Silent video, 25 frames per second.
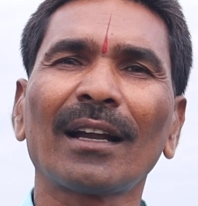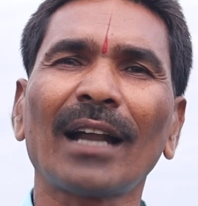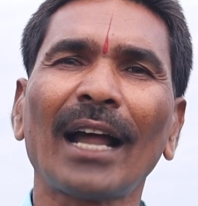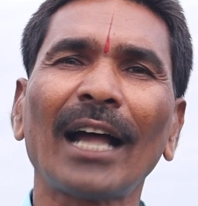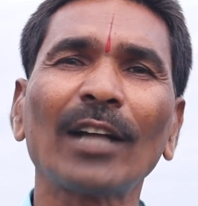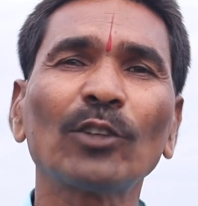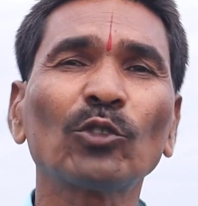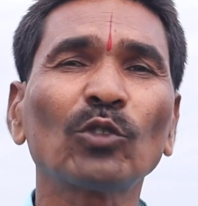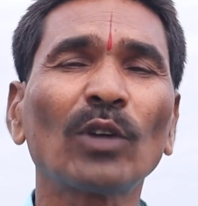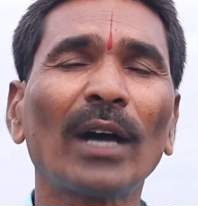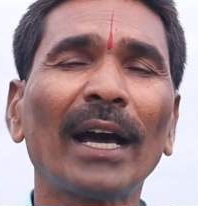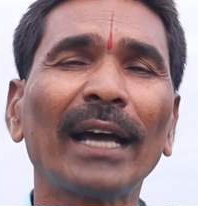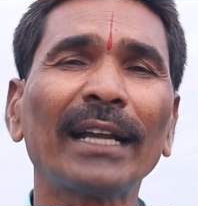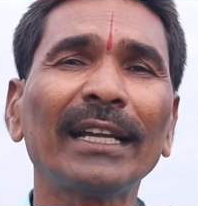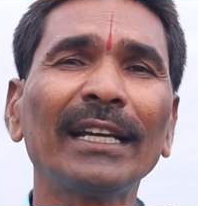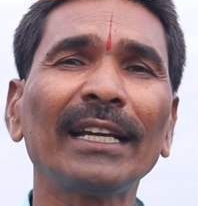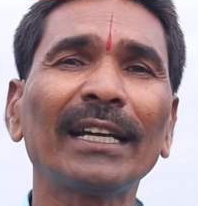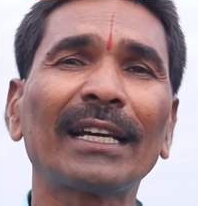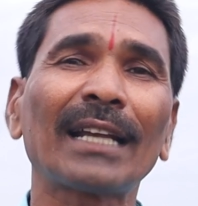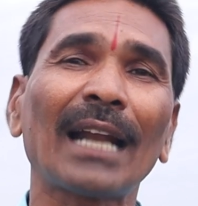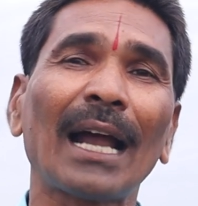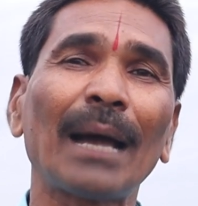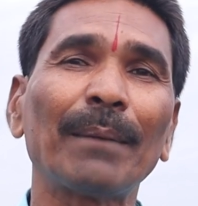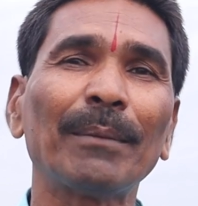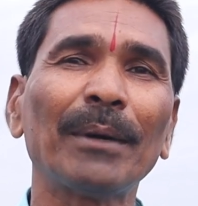రాజుగారి
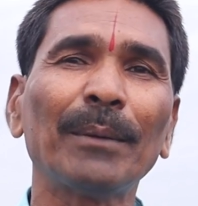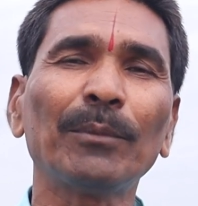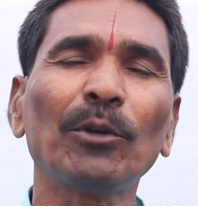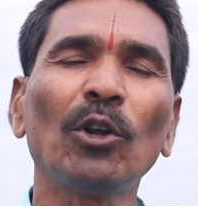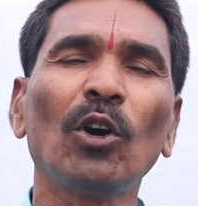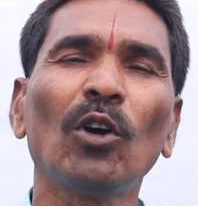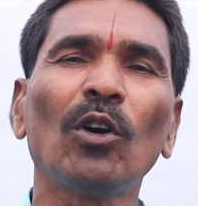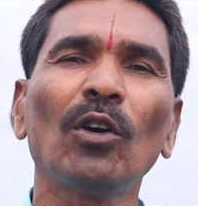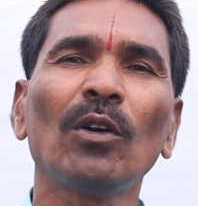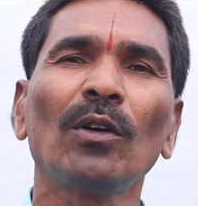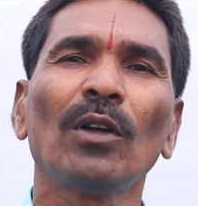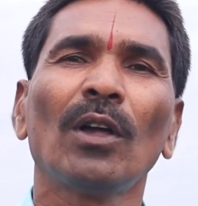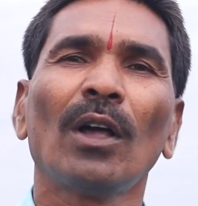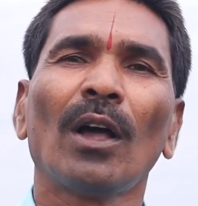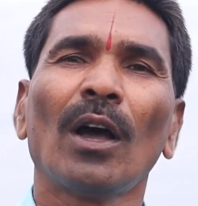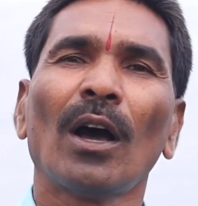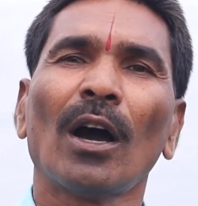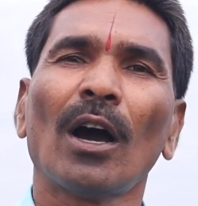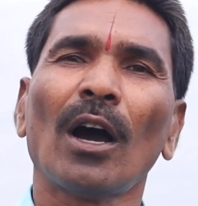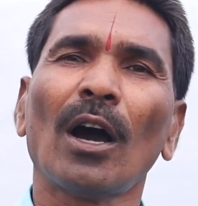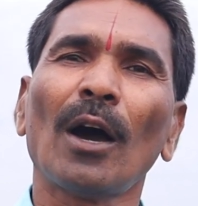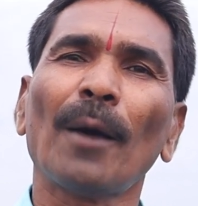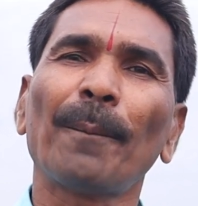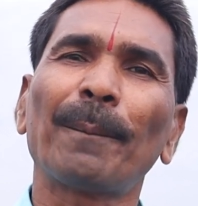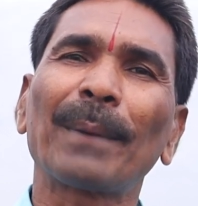గ్రామంలో
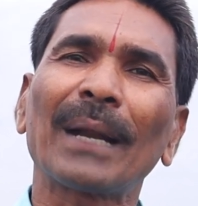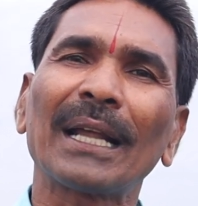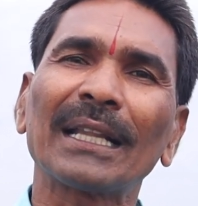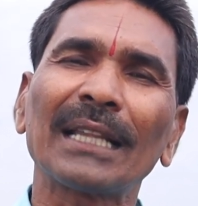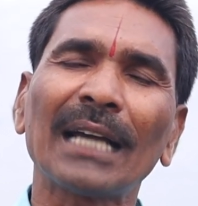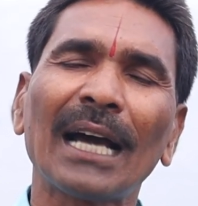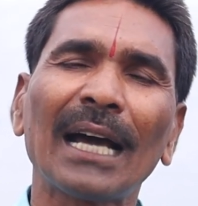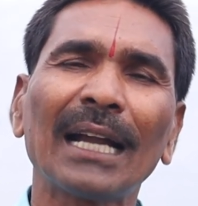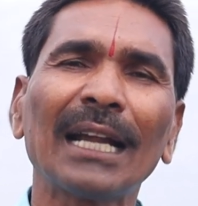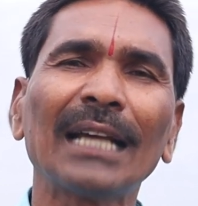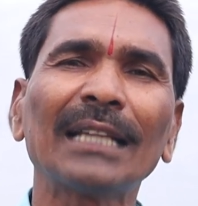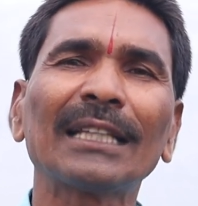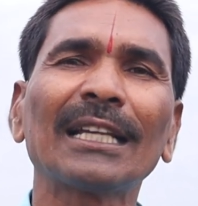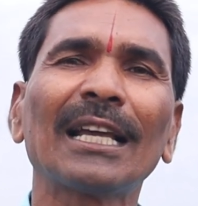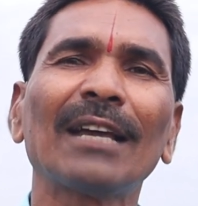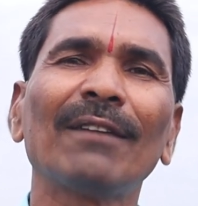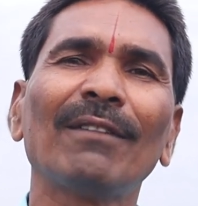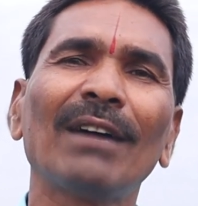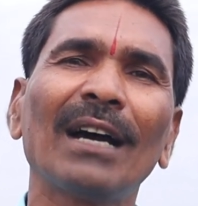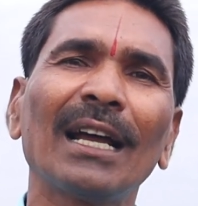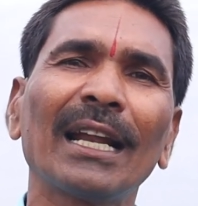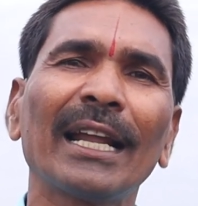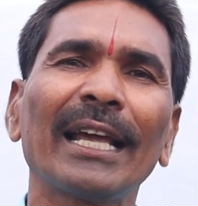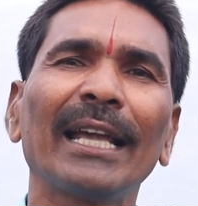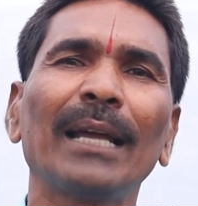ప్రధాన
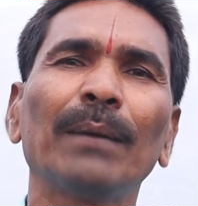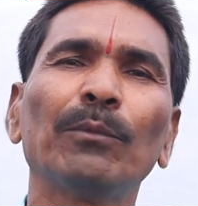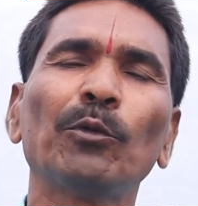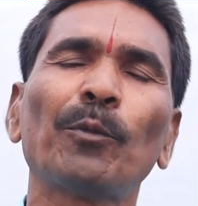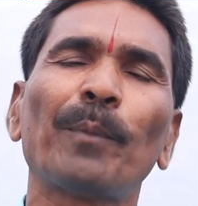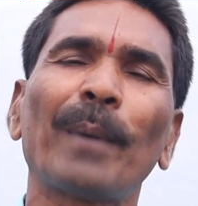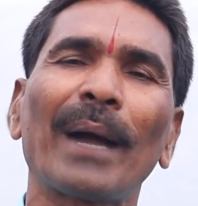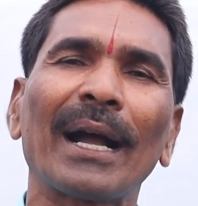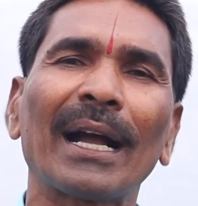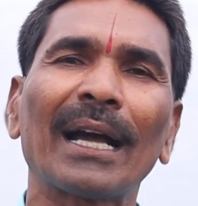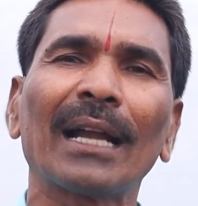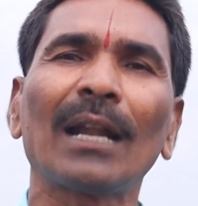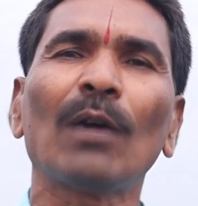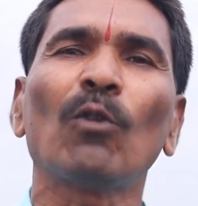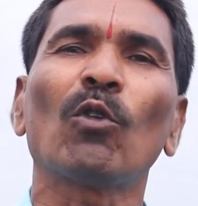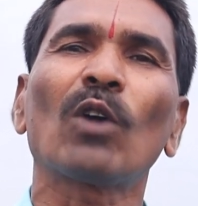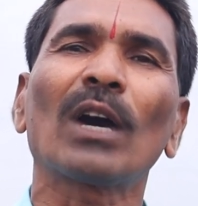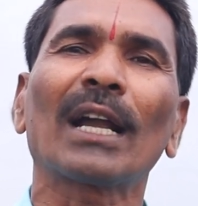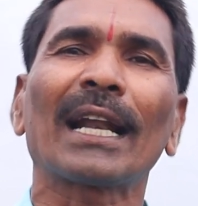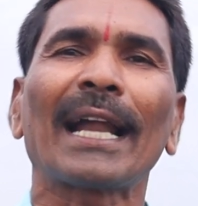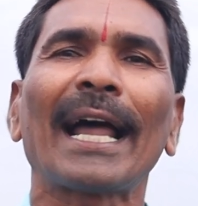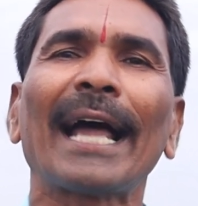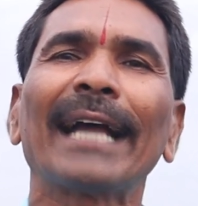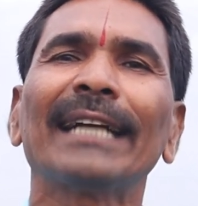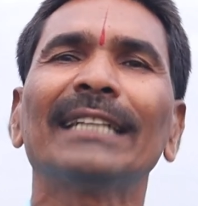దేవాలయం పక్కన
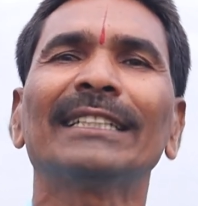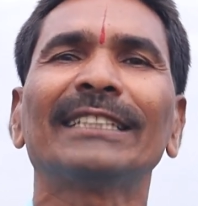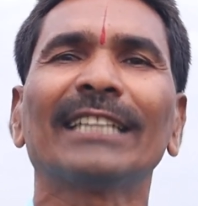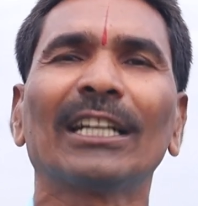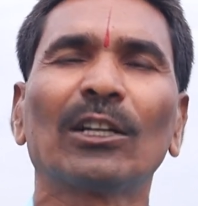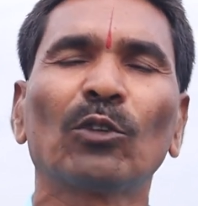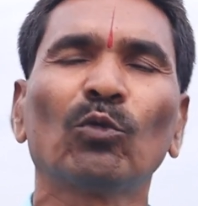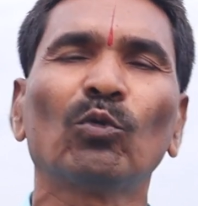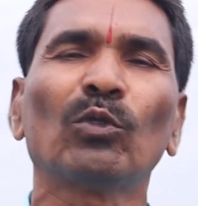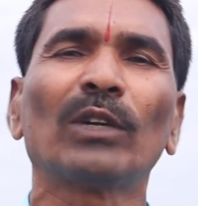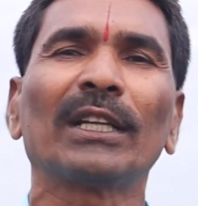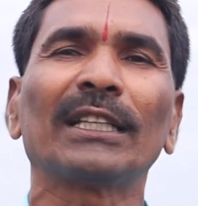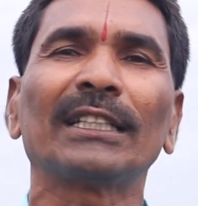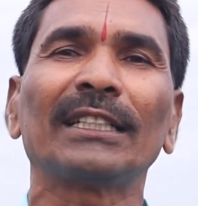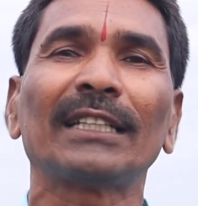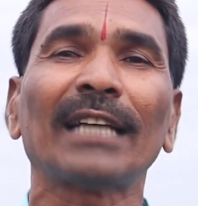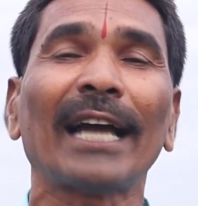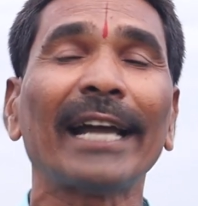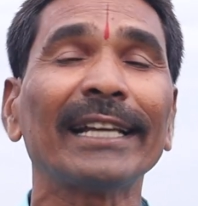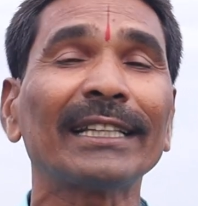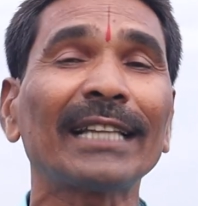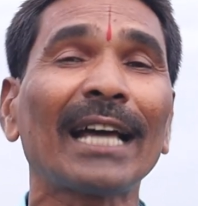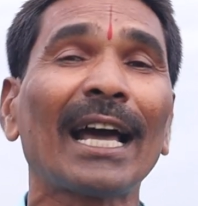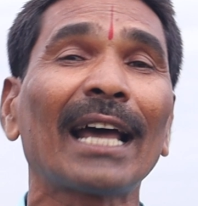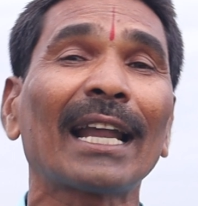ఒక రాగి చెట్టు ఉన్నది
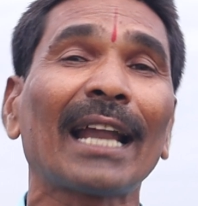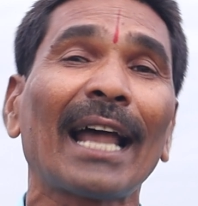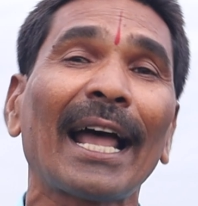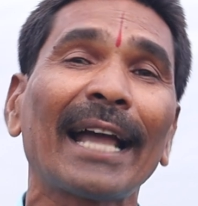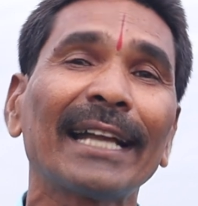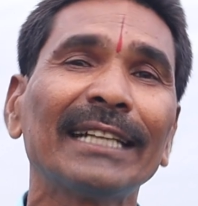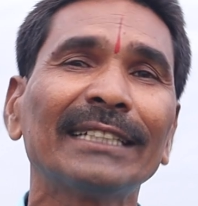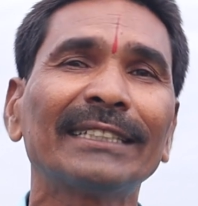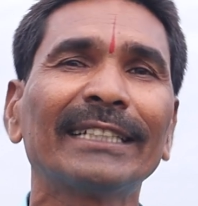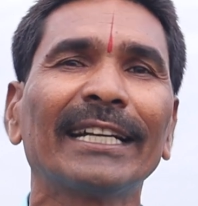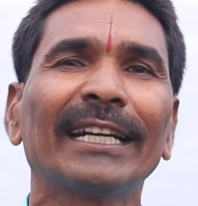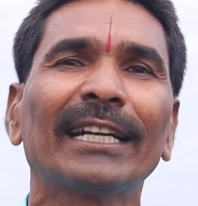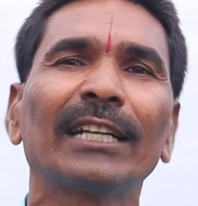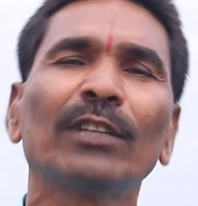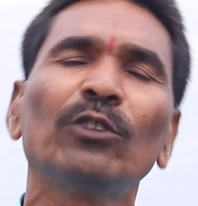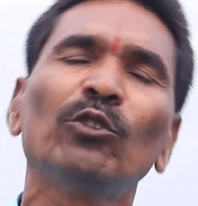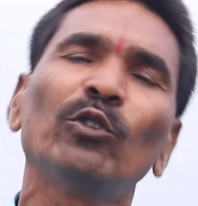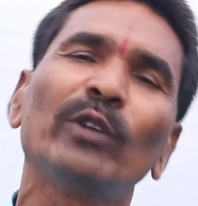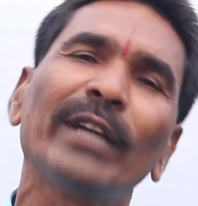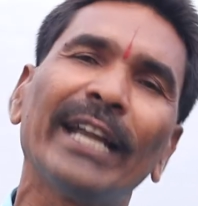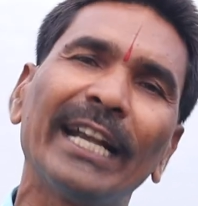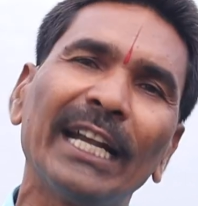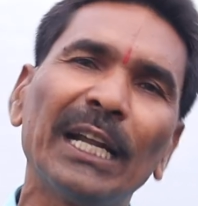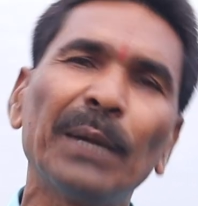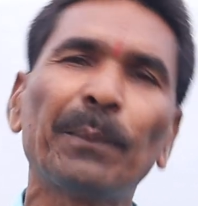అయితే ఆ రాగి చెట్టు
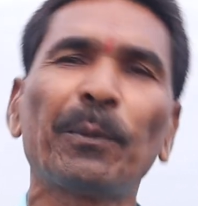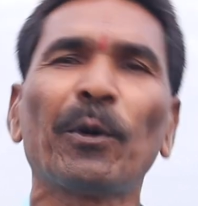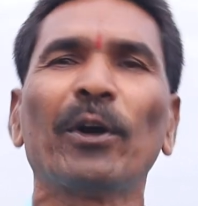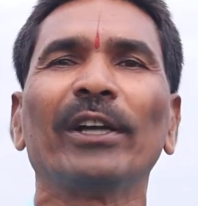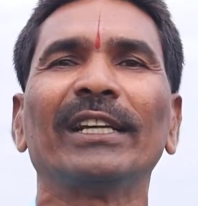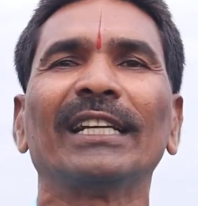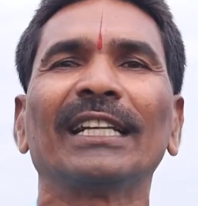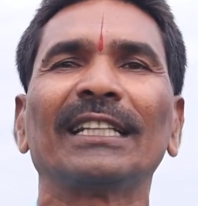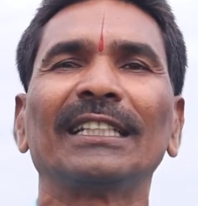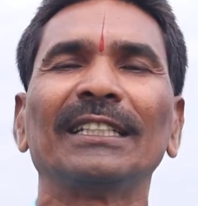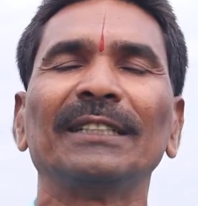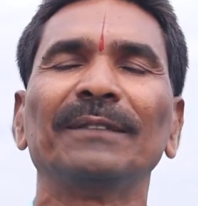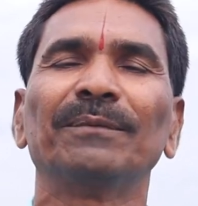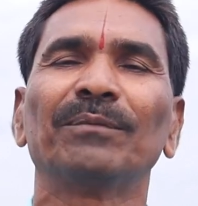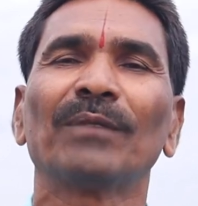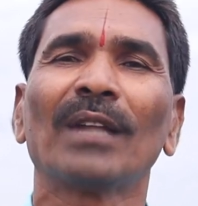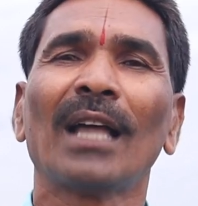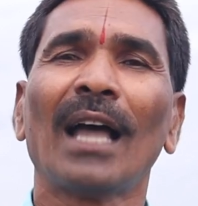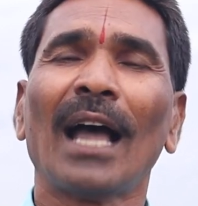ఎండిపోయినది